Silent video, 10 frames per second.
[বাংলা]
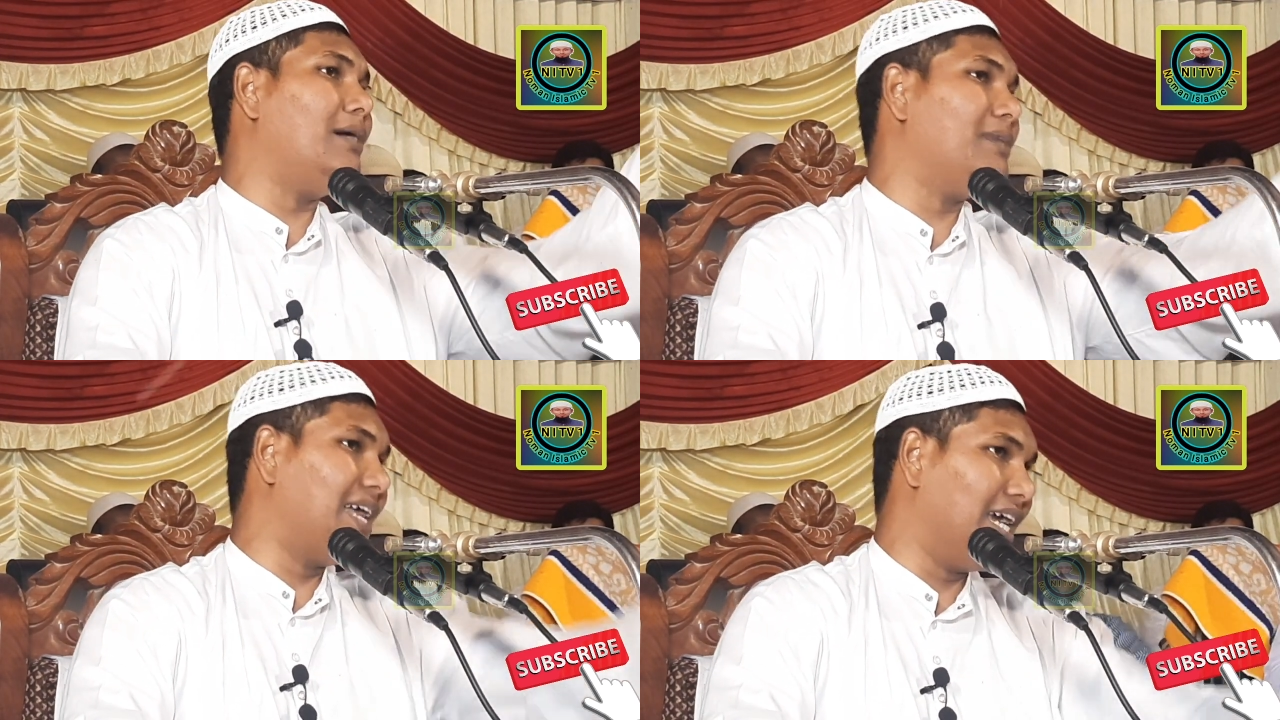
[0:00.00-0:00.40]

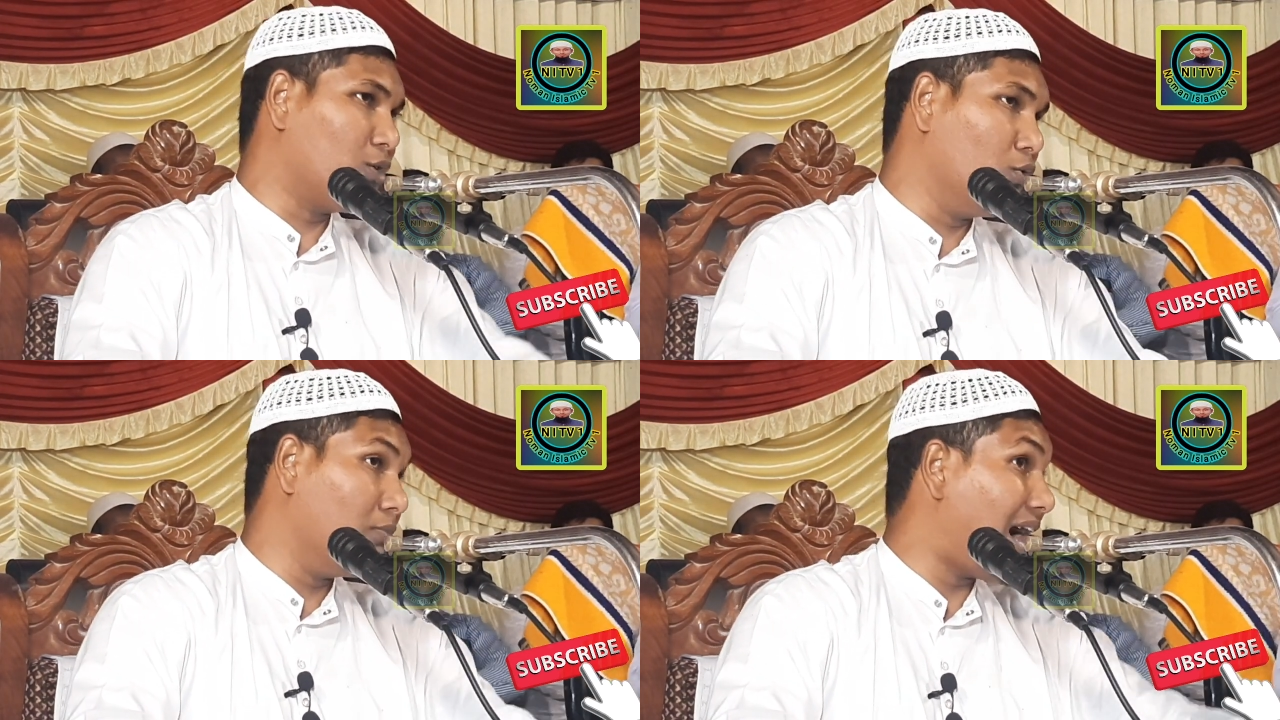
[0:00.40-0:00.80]
আমাল
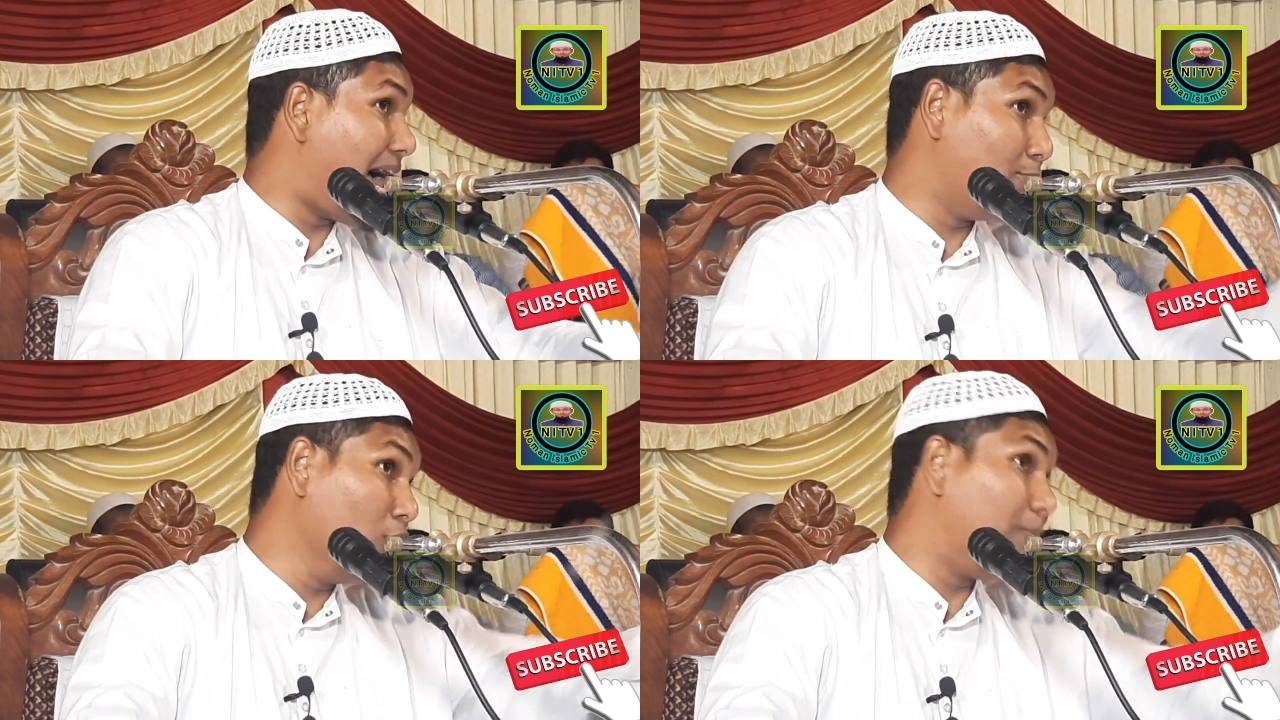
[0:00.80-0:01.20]
আকুম
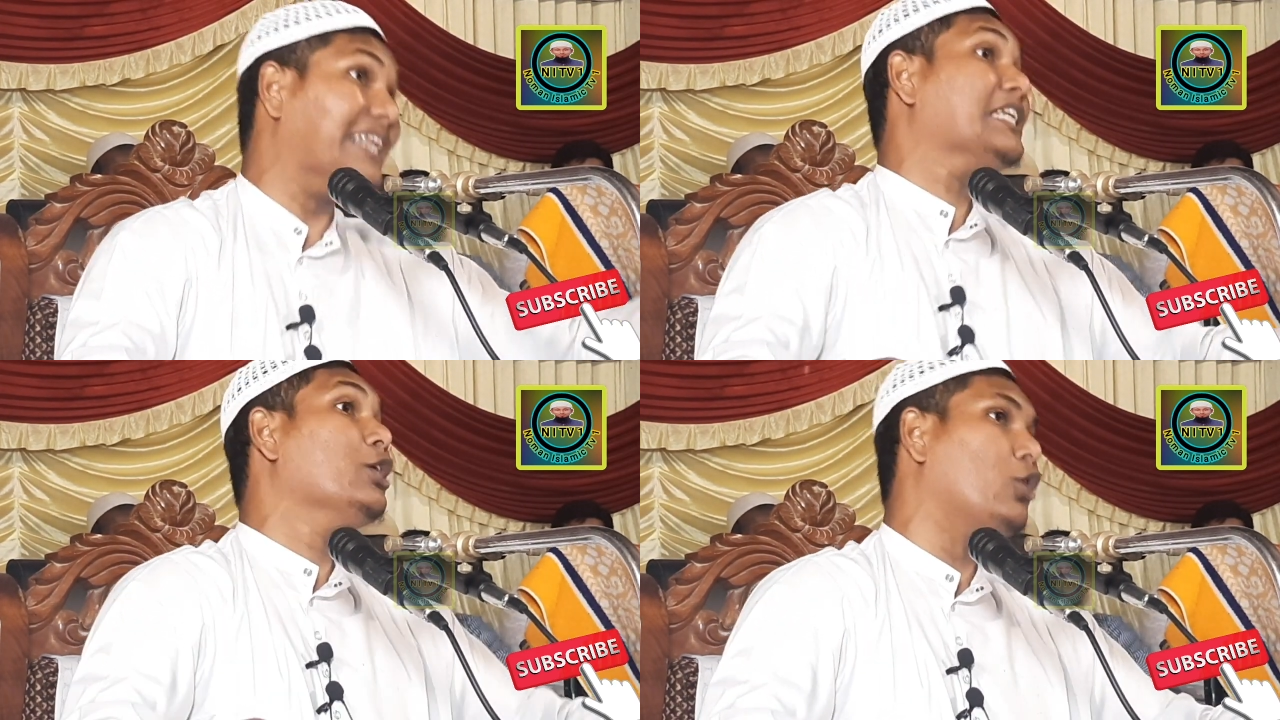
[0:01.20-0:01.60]
আমল
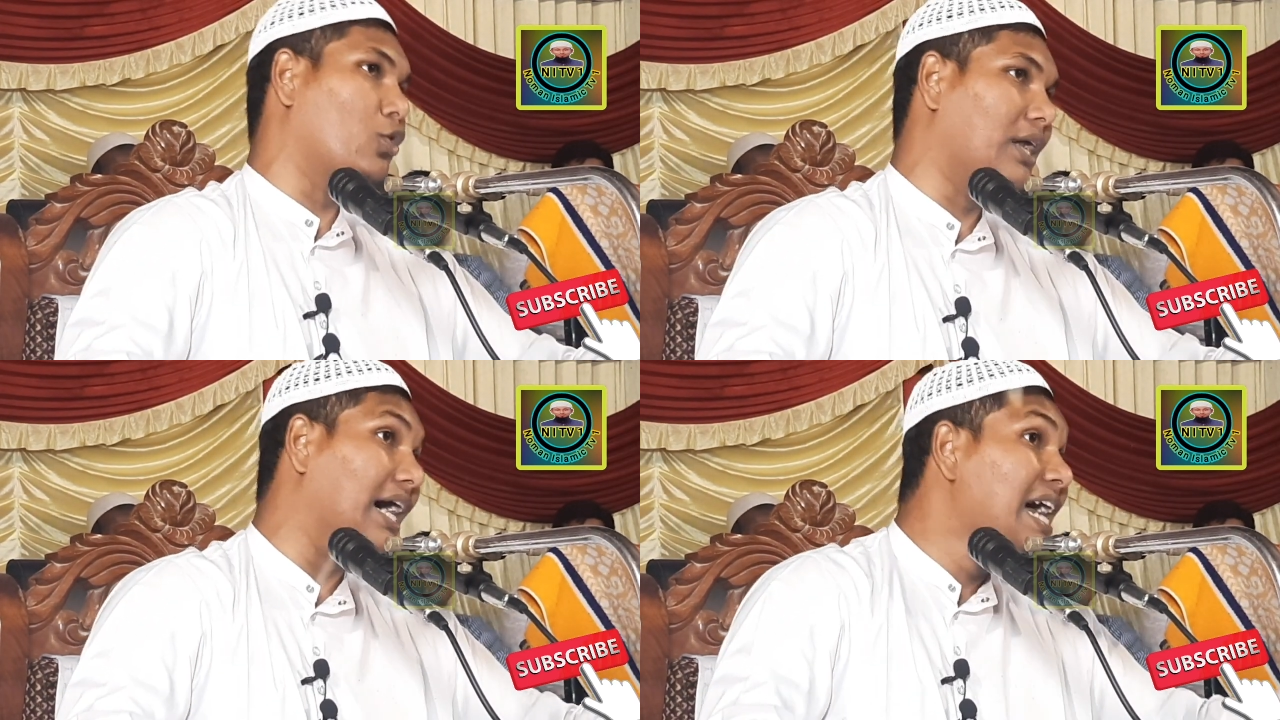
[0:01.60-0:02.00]
বাতিল
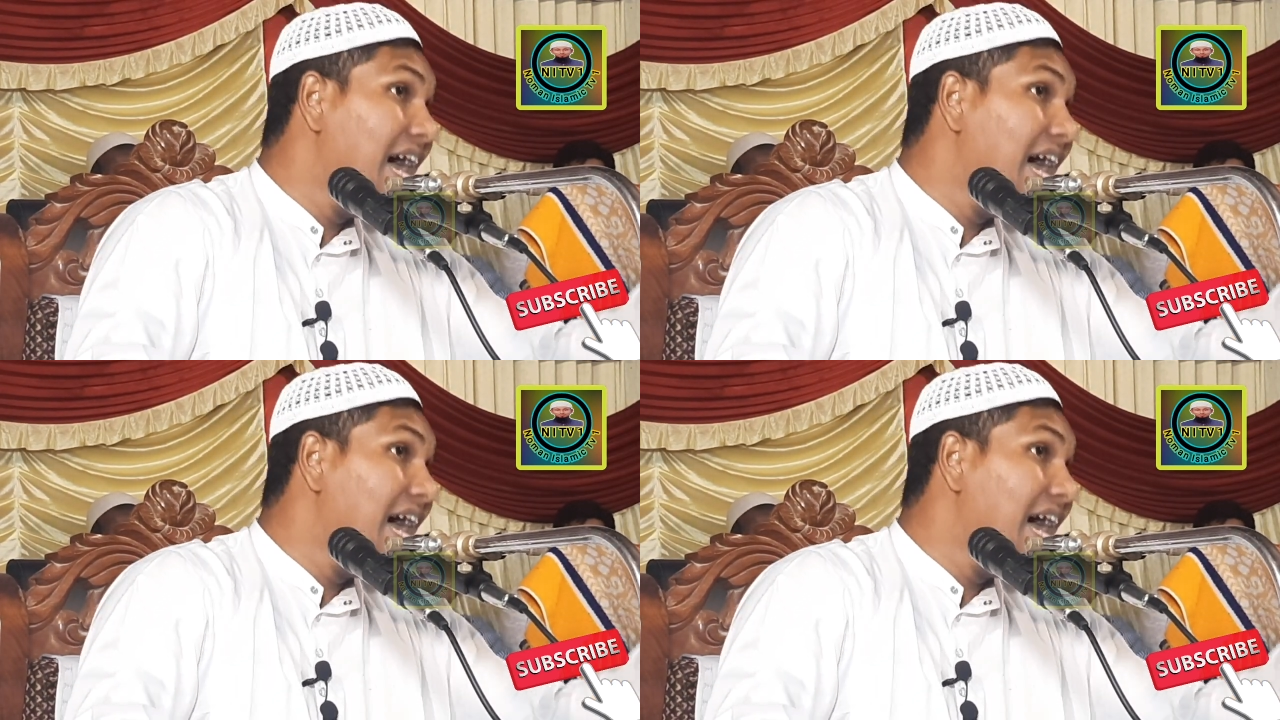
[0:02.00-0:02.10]
করো না